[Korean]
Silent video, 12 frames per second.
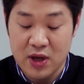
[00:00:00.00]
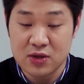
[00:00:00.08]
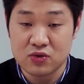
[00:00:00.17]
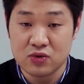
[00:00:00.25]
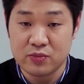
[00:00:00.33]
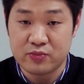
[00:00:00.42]

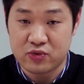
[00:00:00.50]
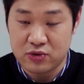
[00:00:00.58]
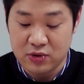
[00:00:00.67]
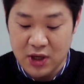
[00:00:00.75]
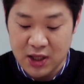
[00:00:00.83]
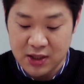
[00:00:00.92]
회수
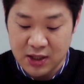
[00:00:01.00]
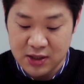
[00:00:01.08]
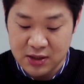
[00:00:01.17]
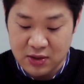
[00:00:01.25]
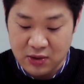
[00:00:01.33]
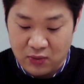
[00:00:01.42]

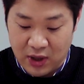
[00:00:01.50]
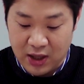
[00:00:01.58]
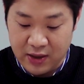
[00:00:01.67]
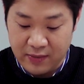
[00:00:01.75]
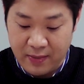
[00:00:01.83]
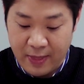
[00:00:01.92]
불가하다는
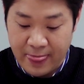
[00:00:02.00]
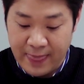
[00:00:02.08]
것과